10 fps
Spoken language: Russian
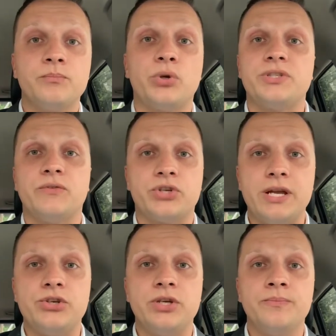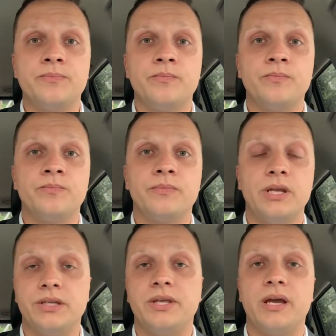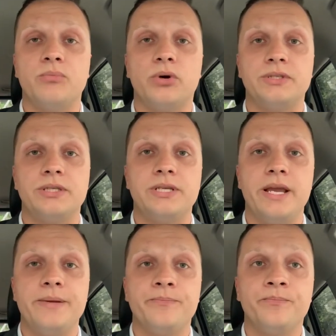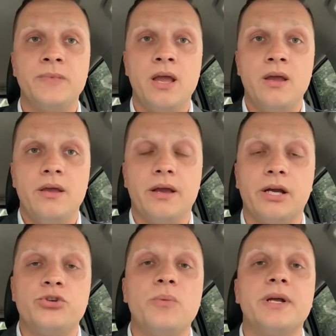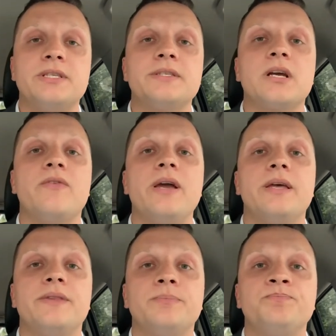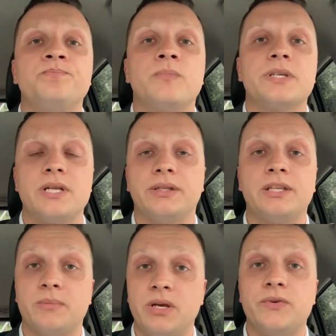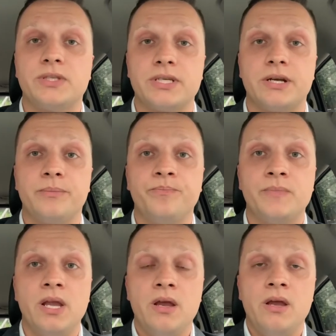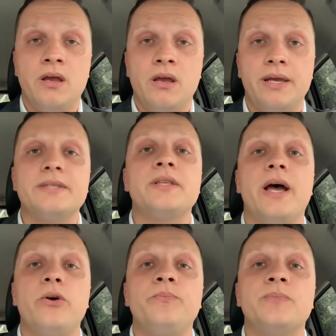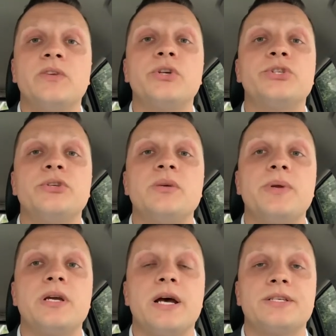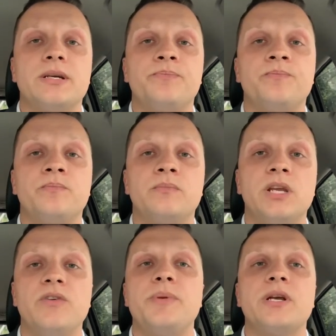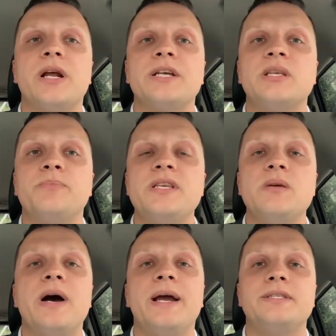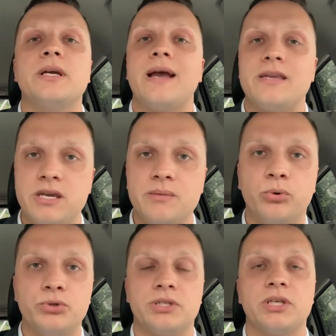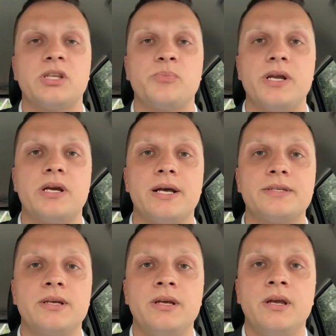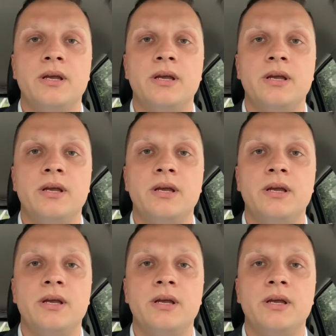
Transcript: против женщин и, не дай бог, детей. Я хочу обратиться к военным, солдатам и офицерам. Я знаю, вы ждете приказа, и вы прекрасно понимаете, каким будет этот приказ,